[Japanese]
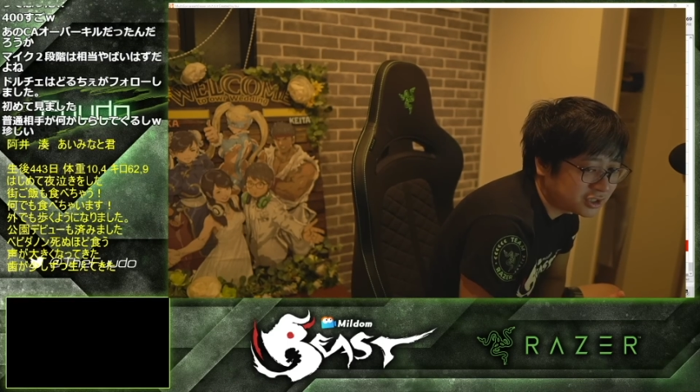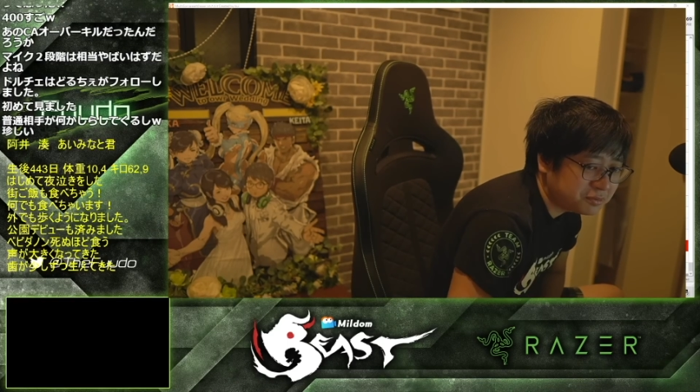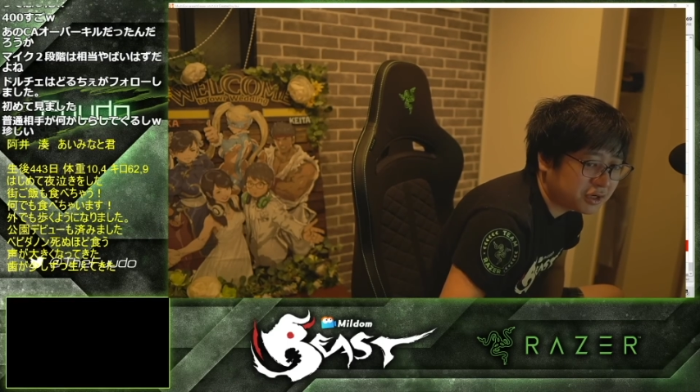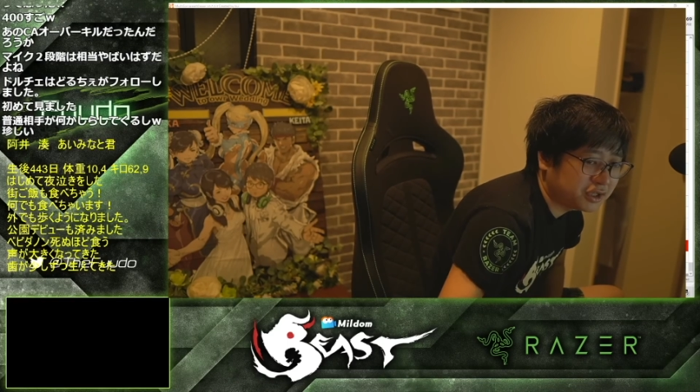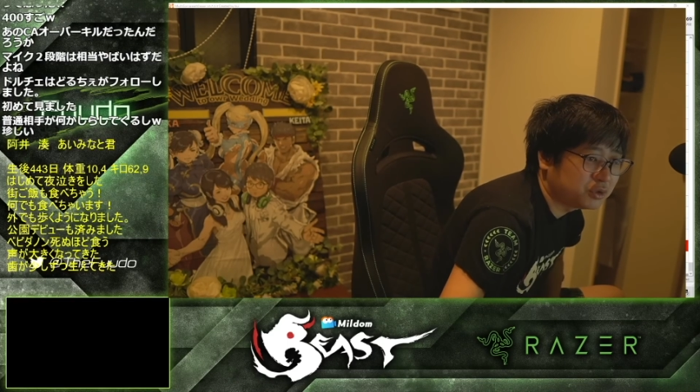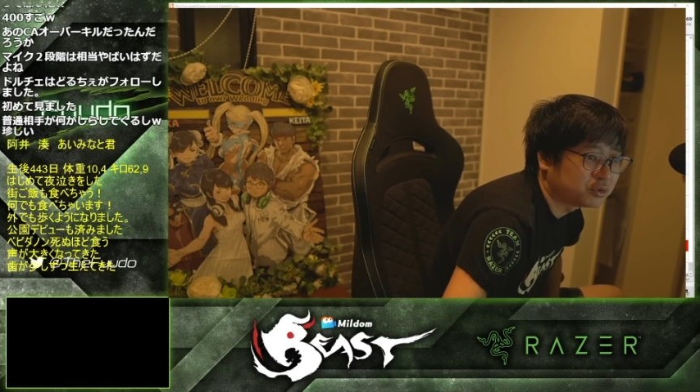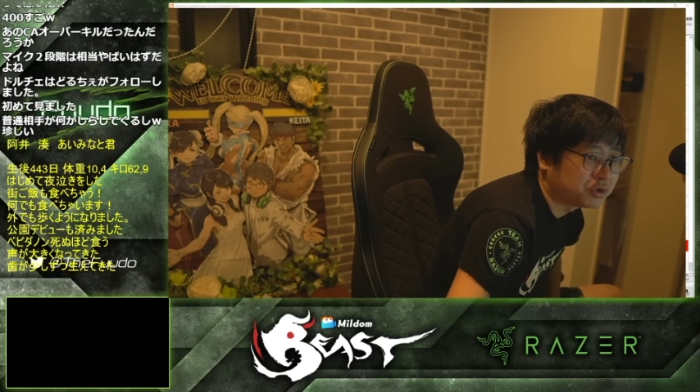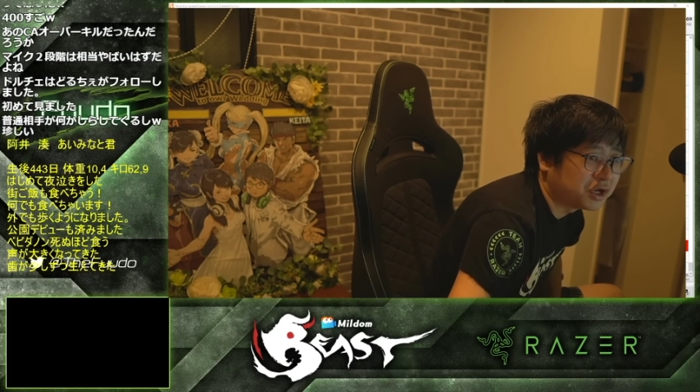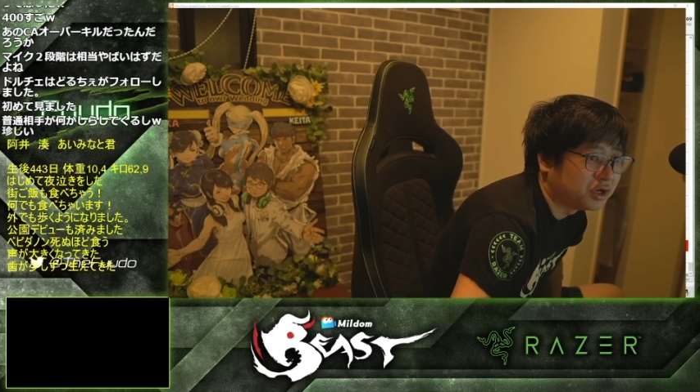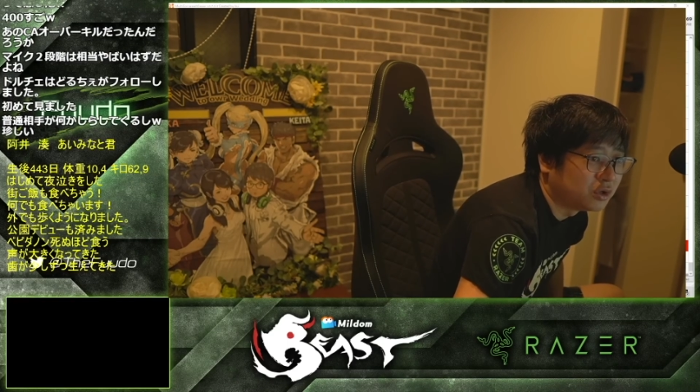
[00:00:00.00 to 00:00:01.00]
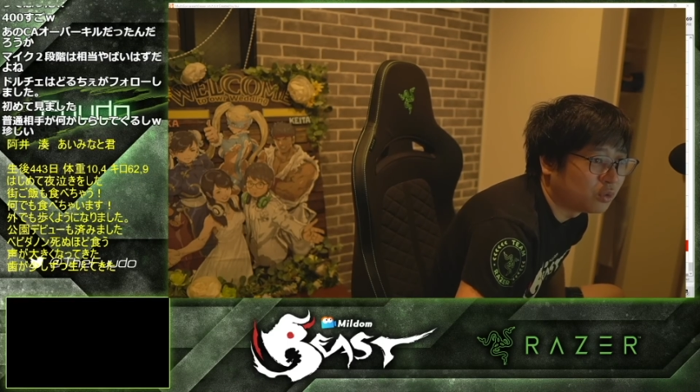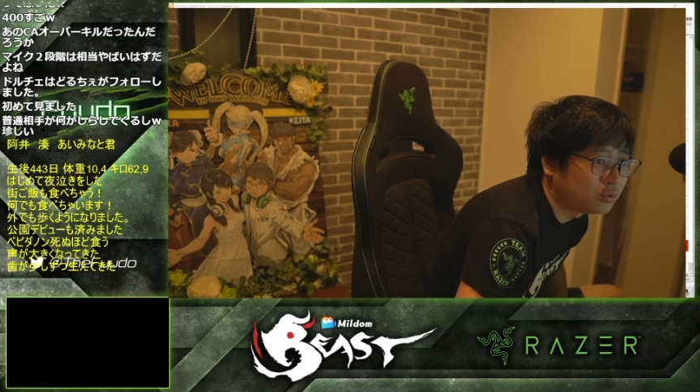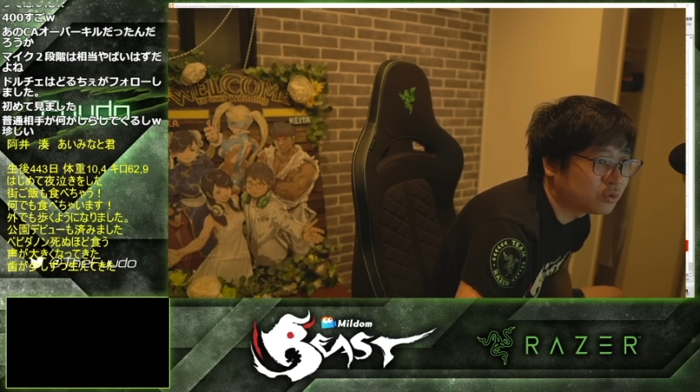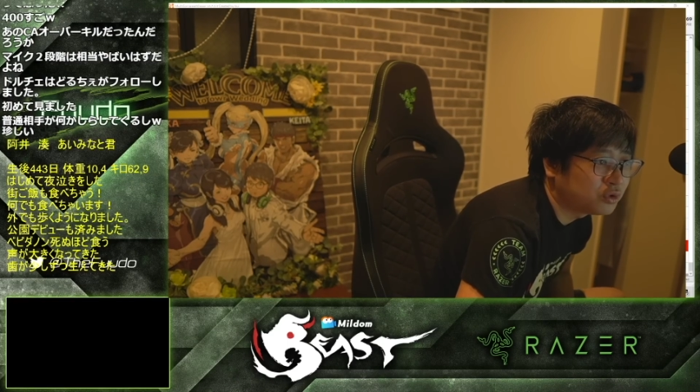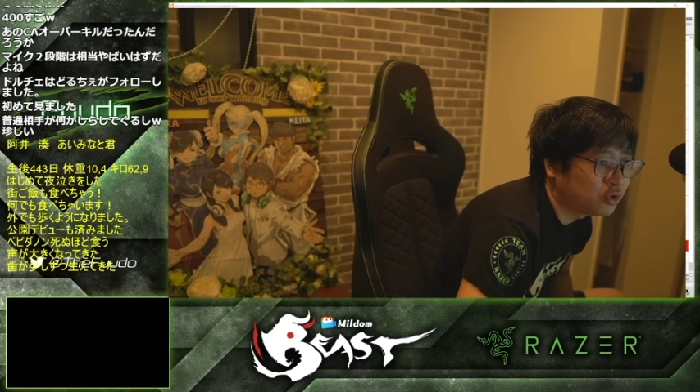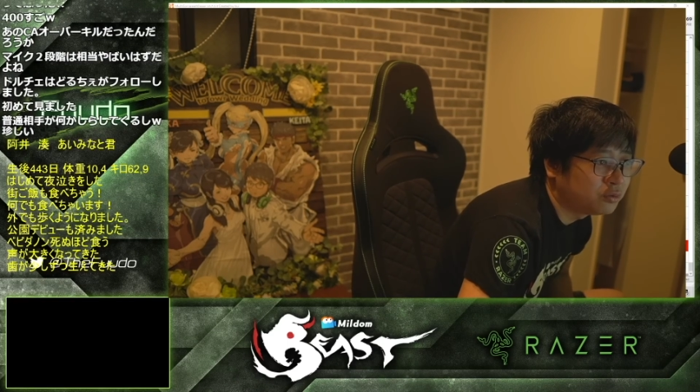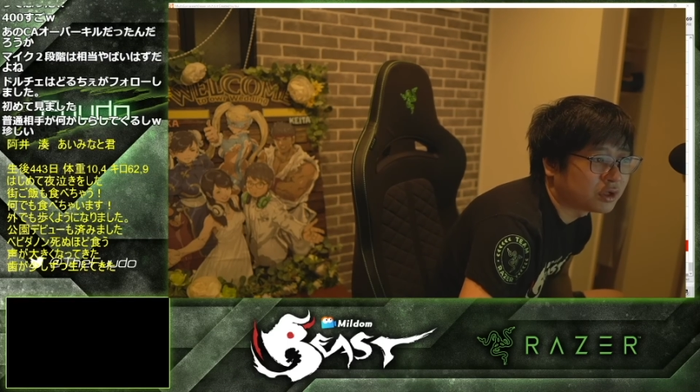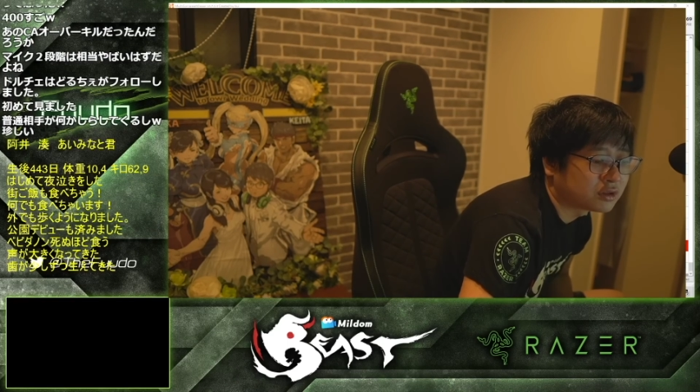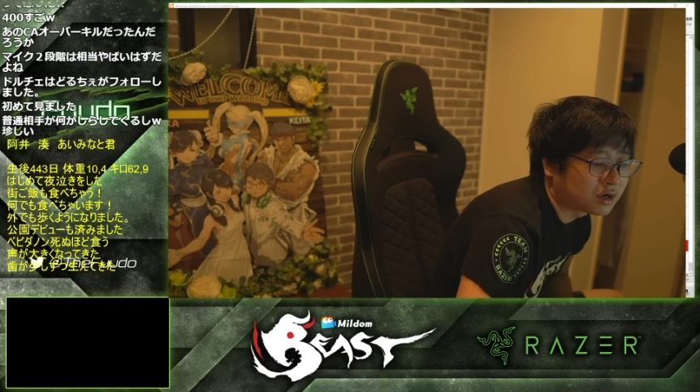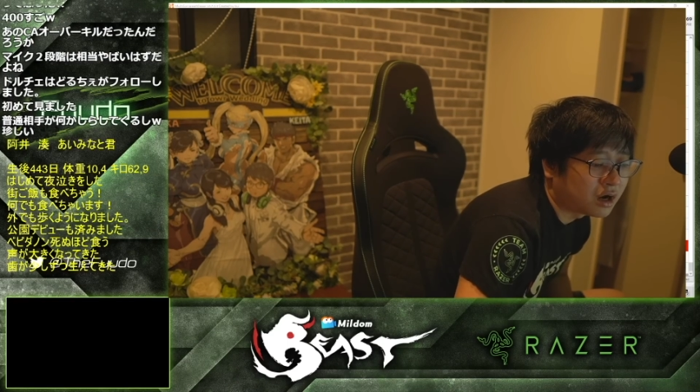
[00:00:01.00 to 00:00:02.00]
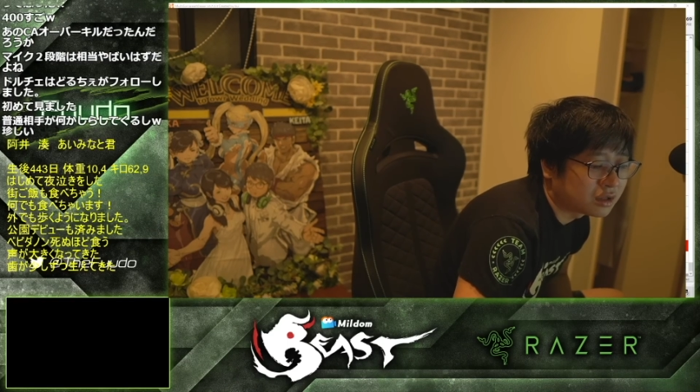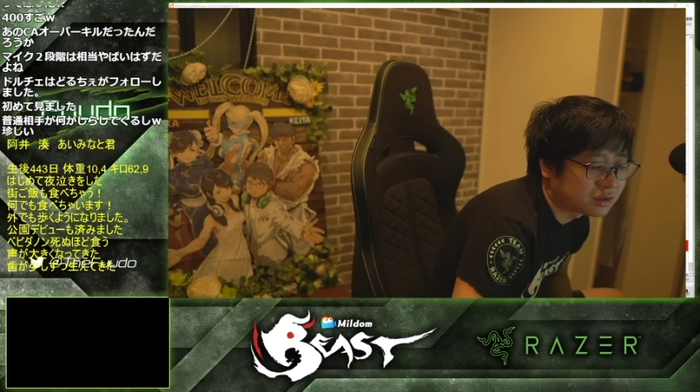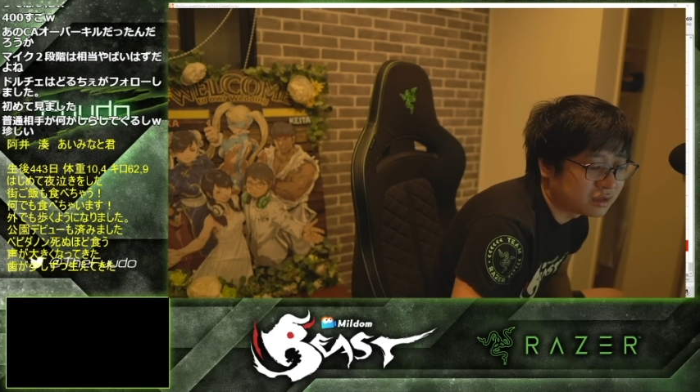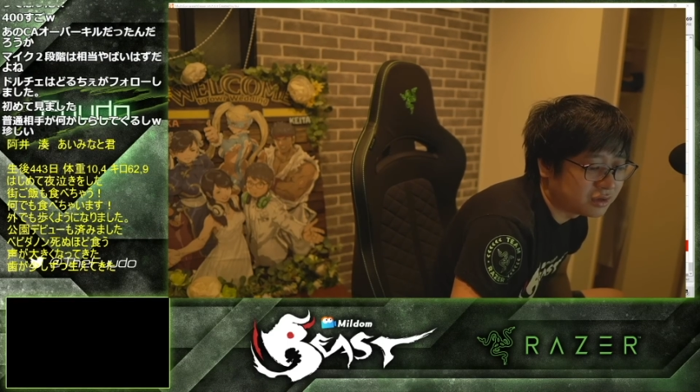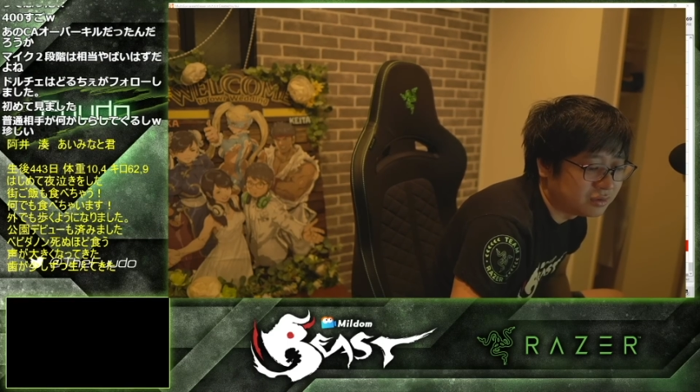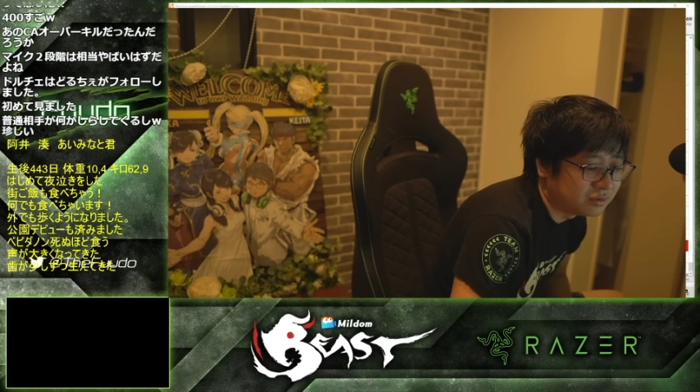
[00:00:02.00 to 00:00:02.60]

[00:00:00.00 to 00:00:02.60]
負けで言うとね、本当に五分だったなって。